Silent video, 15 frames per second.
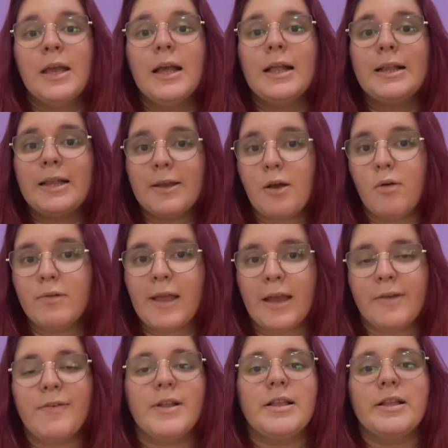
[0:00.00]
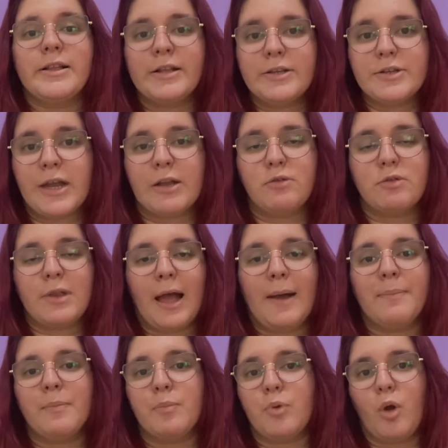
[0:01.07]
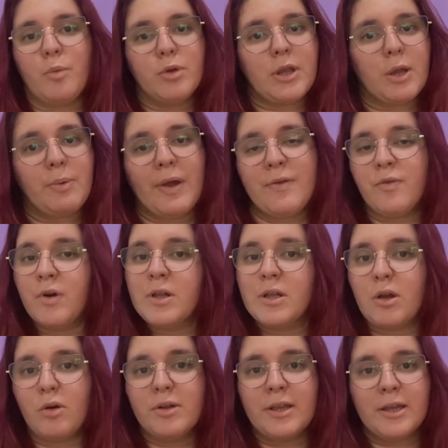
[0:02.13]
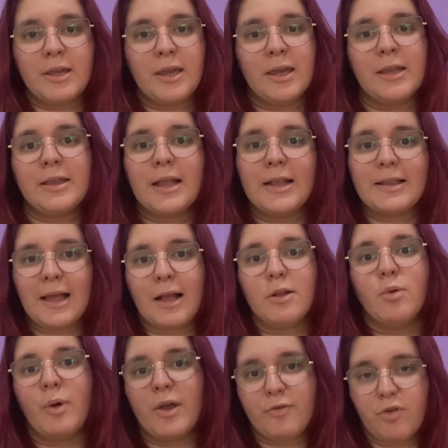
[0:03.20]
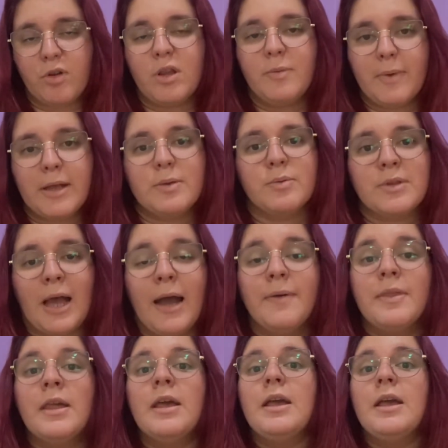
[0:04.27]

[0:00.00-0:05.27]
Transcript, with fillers: se consegue fazer desse jeito, tá? Como eu tenho um iPhone, eu só consegui testar no iPhone mesmo, tá?